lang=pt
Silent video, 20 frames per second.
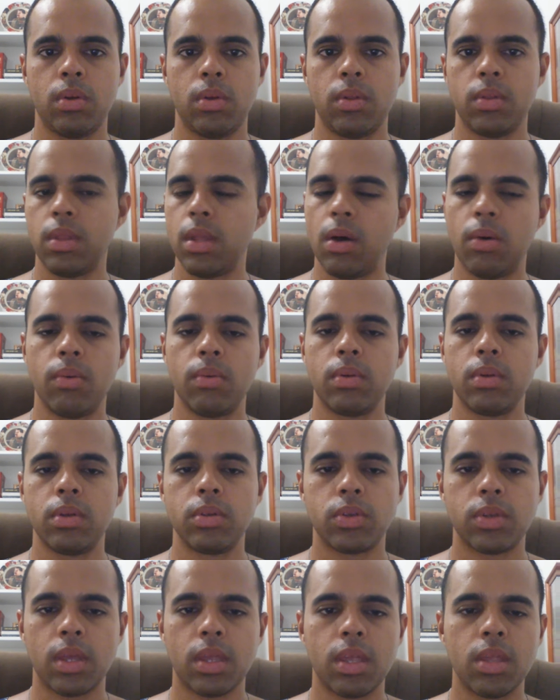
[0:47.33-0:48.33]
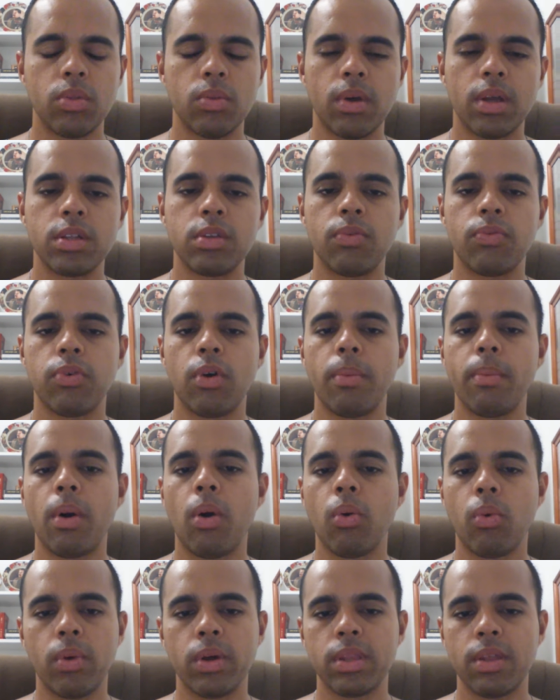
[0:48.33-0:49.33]
Não, isso aqui não é de forma
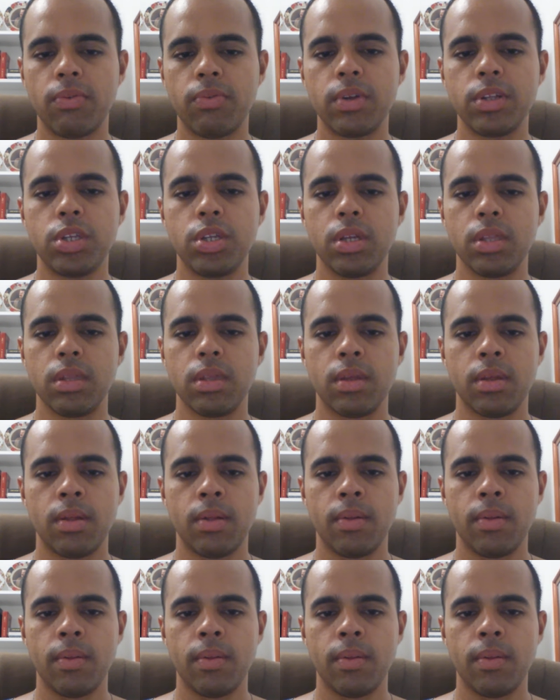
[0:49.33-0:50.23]
alguma defendida.